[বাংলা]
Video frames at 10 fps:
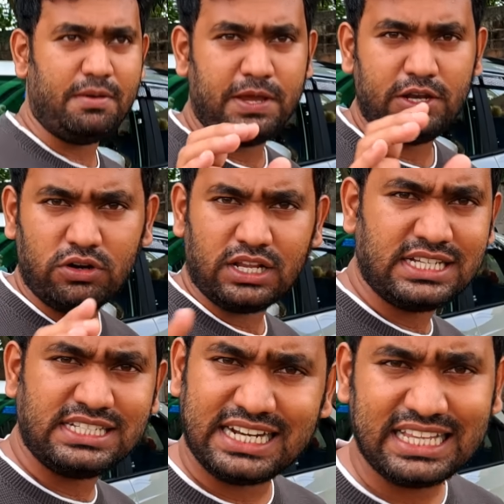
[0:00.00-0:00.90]
এই ভিডিওটা
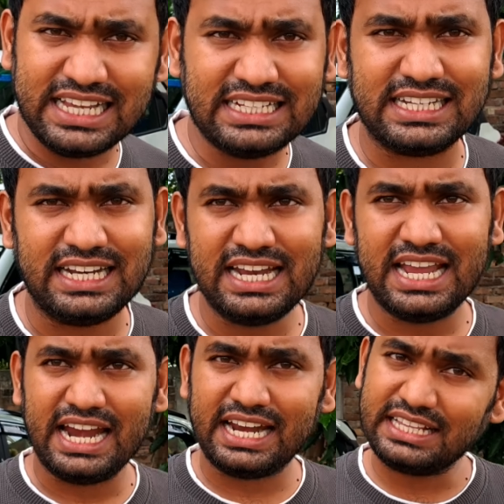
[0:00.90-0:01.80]
যে যেটা দেখছেন
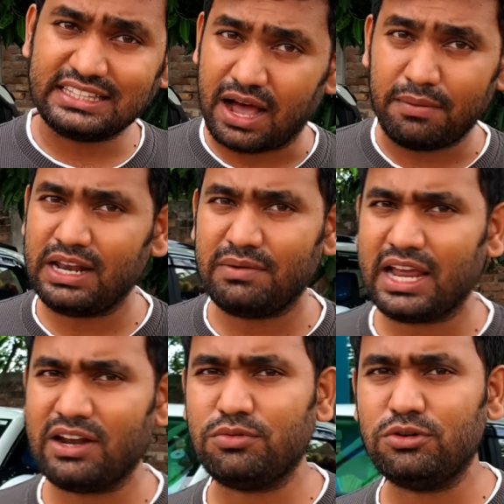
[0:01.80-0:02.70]
এটাকে থামালাম
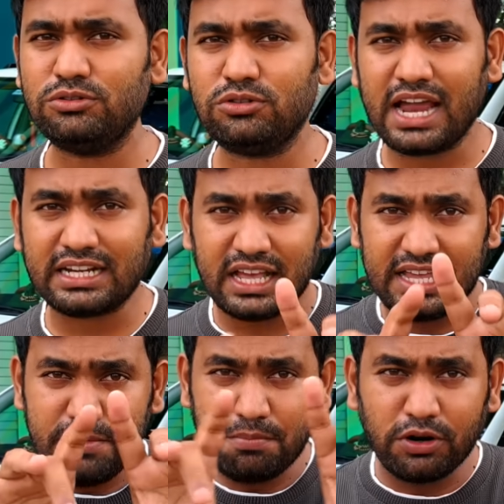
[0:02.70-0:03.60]
কেন বলুন তো একটা
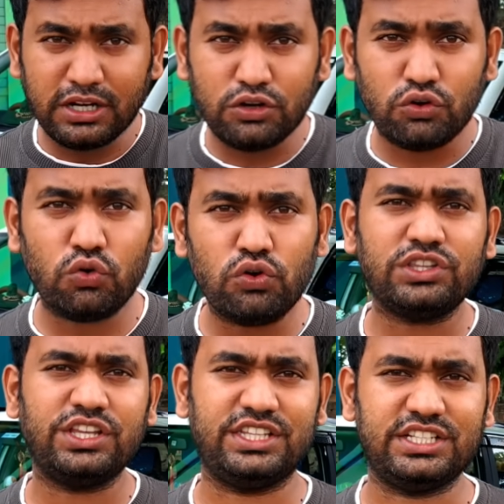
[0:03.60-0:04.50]
ইম্পর্টেন্ট নোট
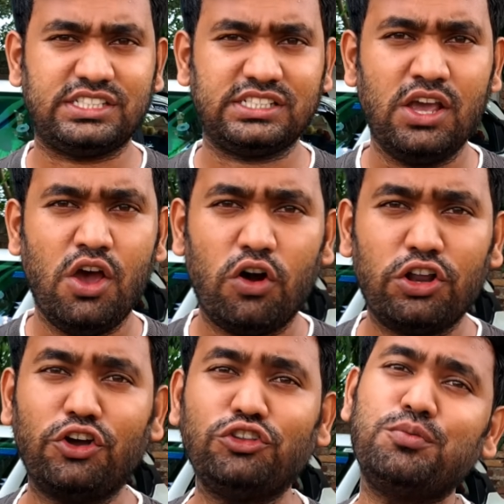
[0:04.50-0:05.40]
দিয়ে দিচ্ছি
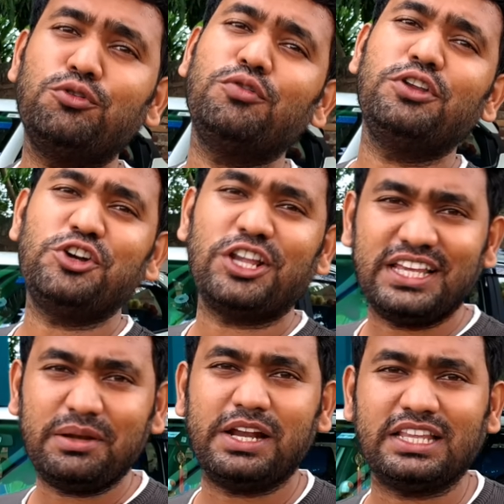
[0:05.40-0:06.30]
অনেক হয়তো পুরো ভিডিওটা
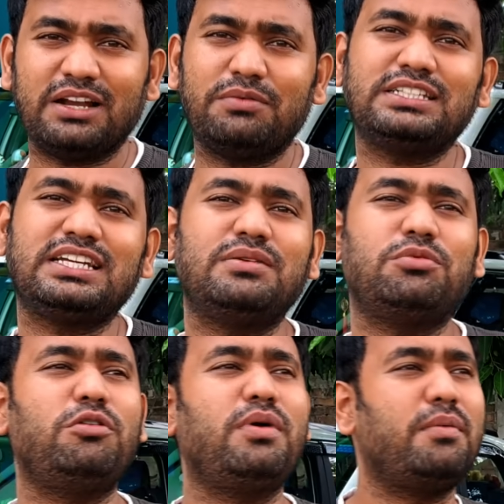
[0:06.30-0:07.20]
দেখবে না তার মাঝখানে
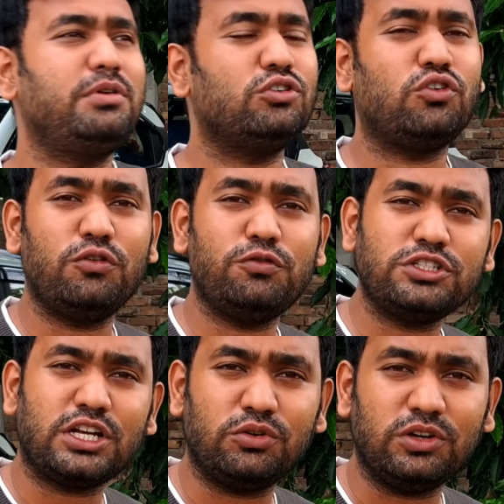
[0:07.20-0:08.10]
বলবে আপনি তো
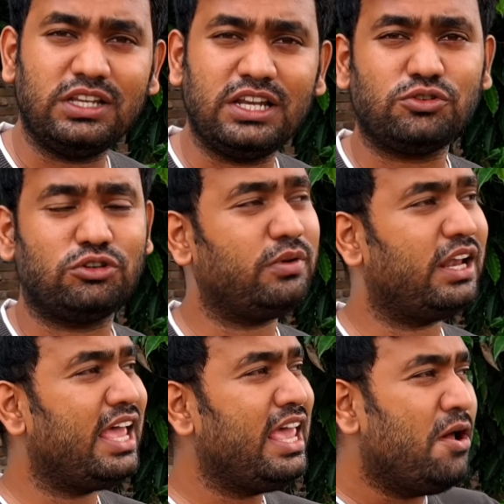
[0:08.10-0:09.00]
কনফিউশন করেছিলেন
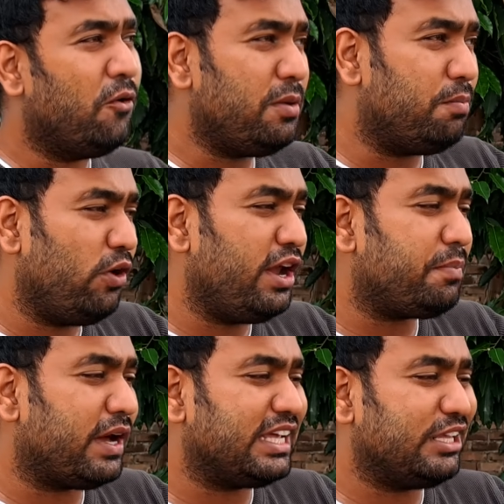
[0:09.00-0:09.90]
ছোটোবেলায় ওই বইয়ের
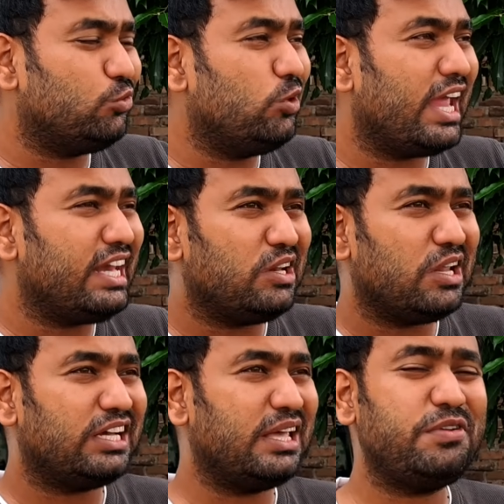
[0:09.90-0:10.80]
পাতায় দু লাইন
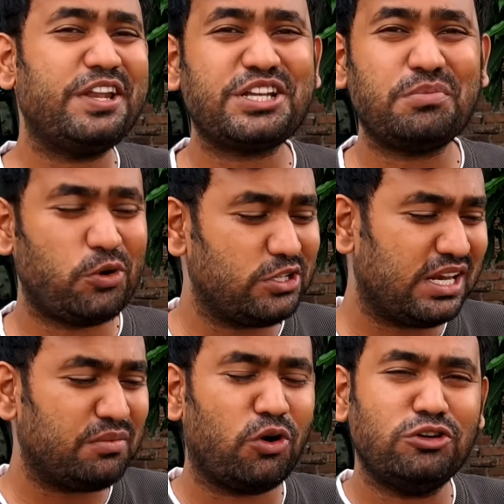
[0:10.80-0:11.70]
ডেফিনেশন
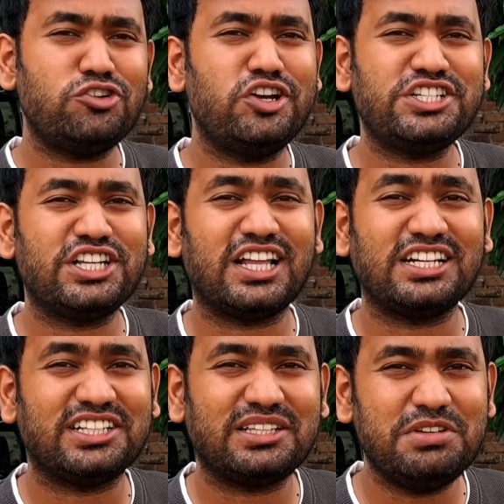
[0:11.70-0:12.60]
পড়েছিলাম কনসোলিডেশন তার
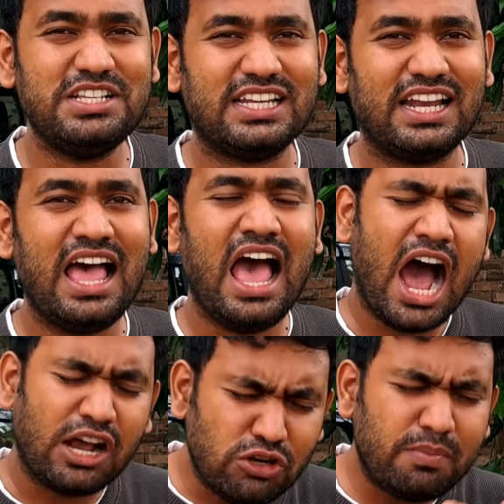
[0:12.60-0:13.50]
সাথে মিলছে না
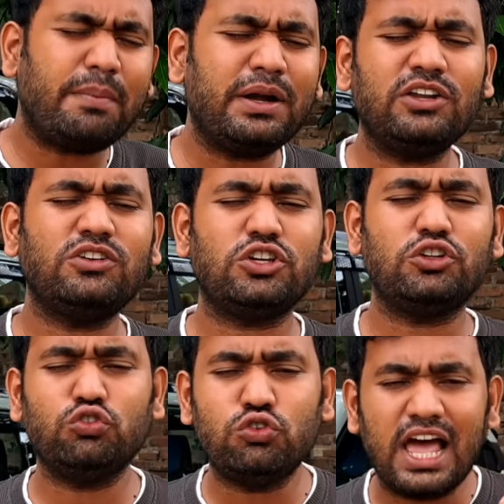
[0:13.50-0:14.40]
আসল ব্যাপারটা হচ্ছে ওই
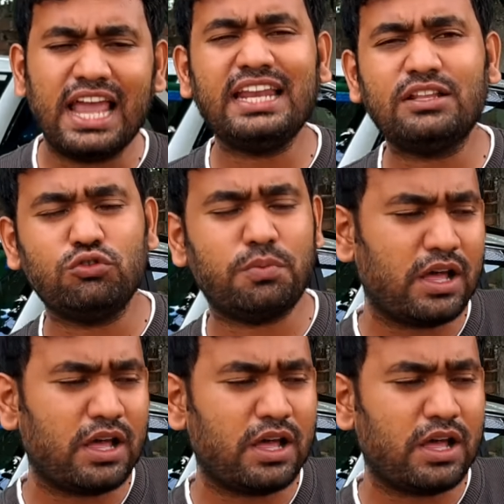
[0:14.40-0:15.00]
দু লাইন দু